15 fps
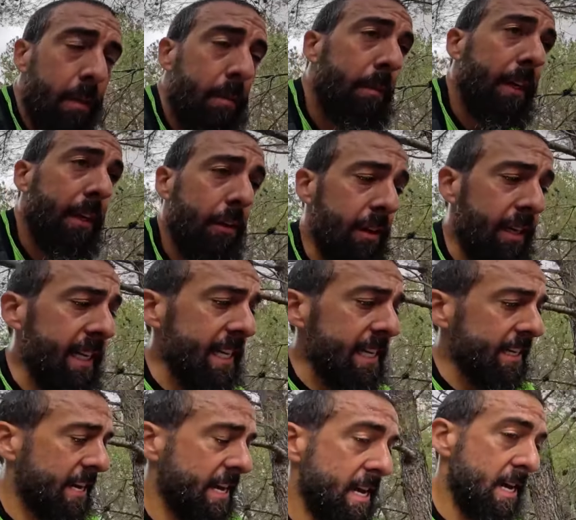
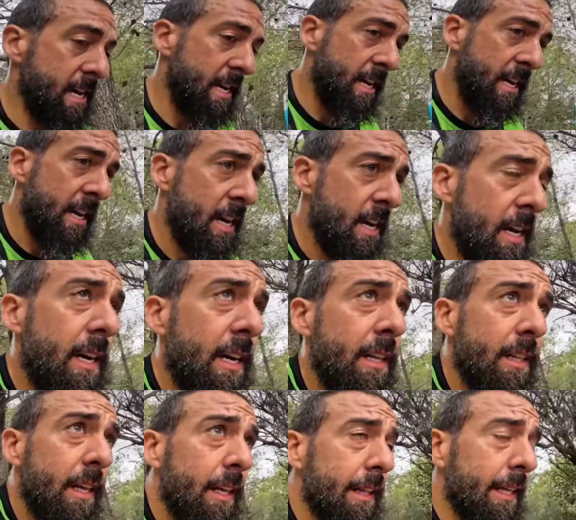Bidones
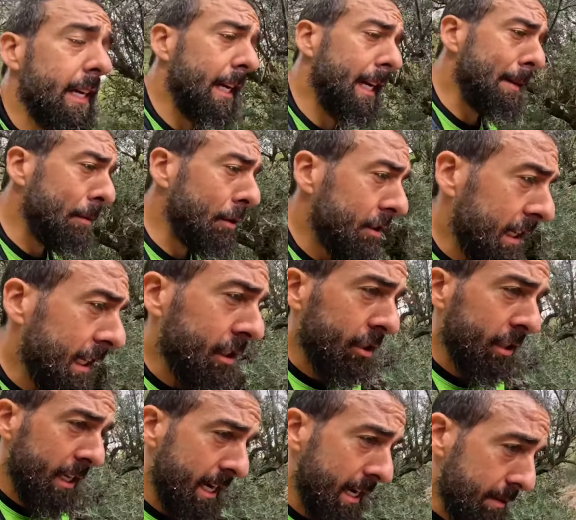de 100 gramos de hidratos
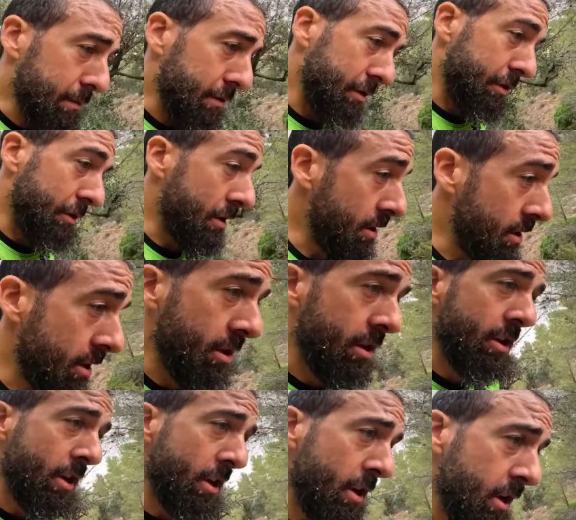de carbono.
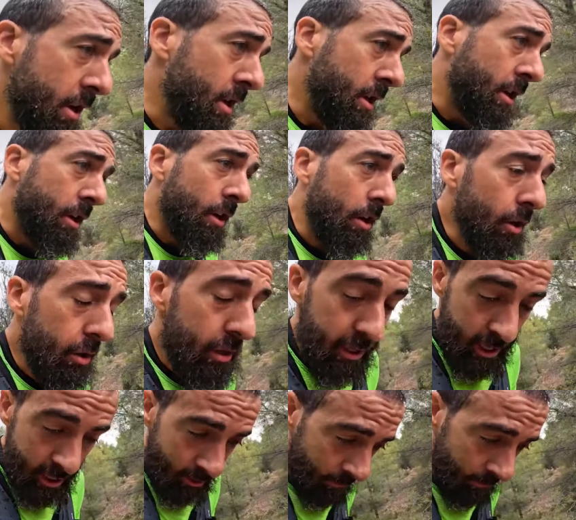Hoy,